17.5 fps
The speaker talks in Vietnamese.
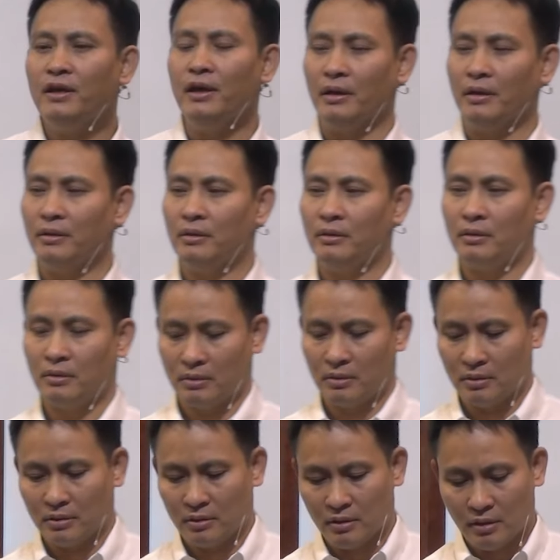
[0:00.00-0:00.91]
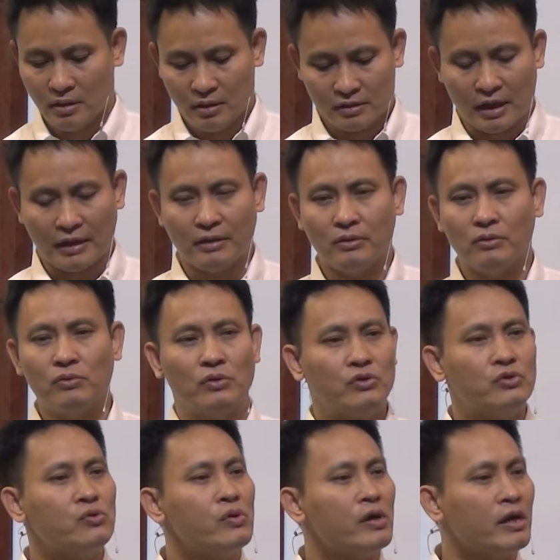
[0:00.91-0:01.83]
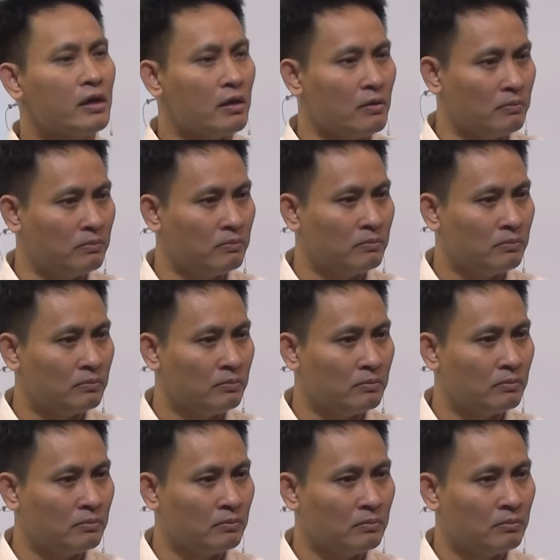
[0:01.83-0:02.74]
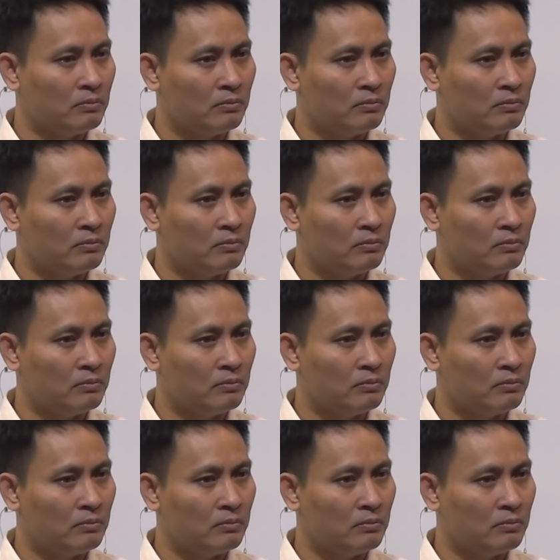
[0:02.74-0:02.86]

làm vinh hiển danh của chúa hay không